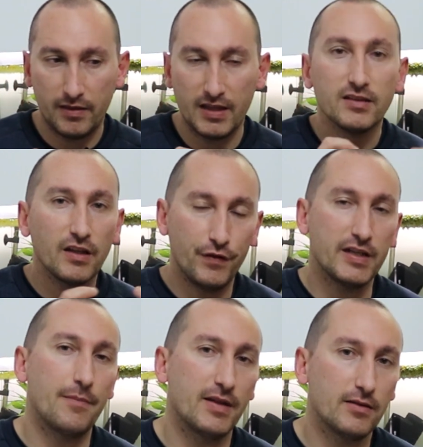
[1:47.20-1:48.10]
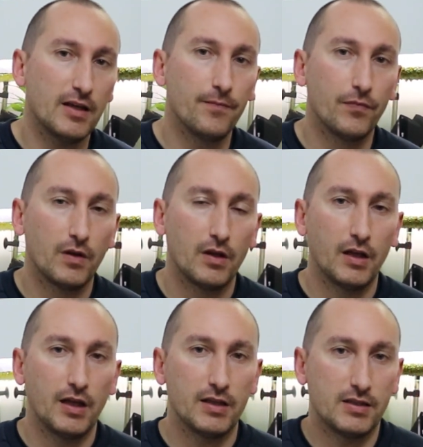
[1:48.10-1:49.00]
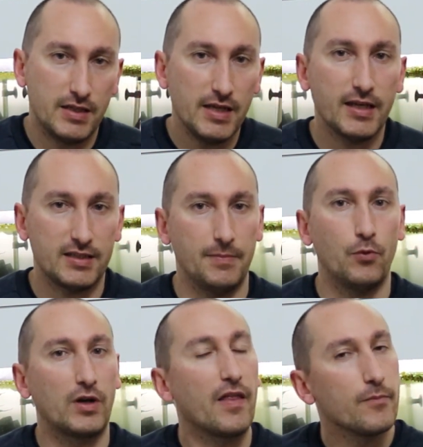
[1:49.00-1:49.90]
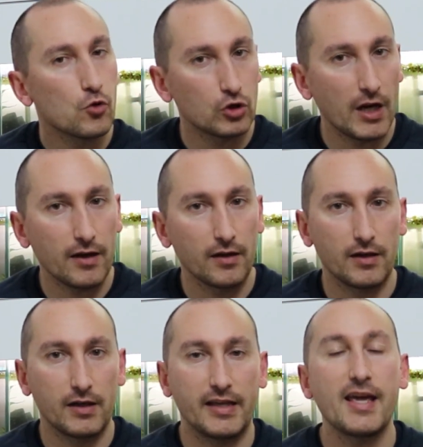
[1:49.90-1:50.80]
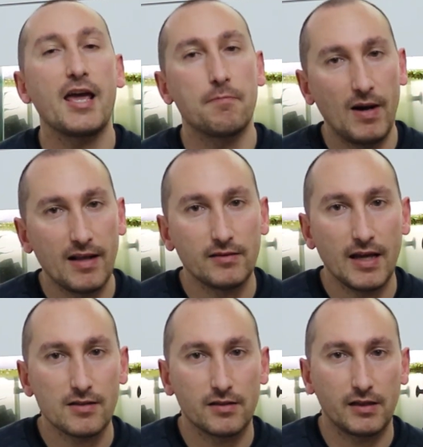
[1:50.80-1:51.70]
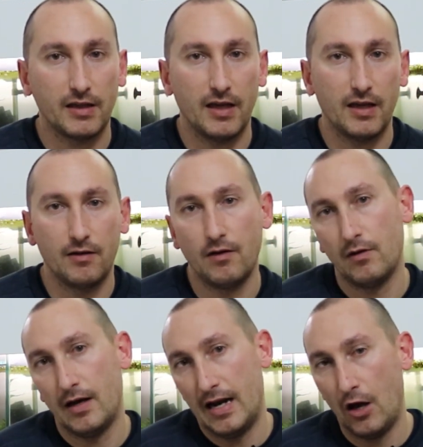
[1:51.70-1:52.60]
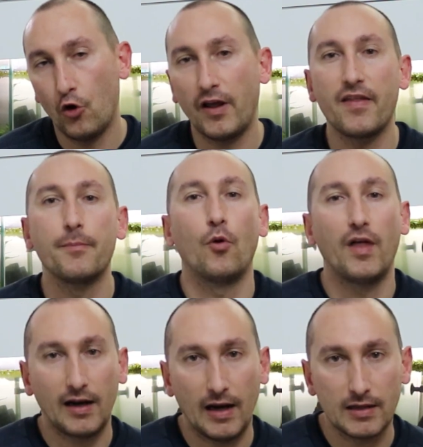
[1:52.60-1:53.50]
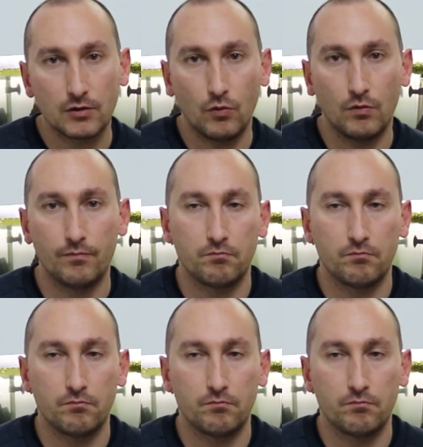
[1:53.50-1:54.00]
científicamente sí que se podrá demostrar que hay plantas que a la hora de podarlas,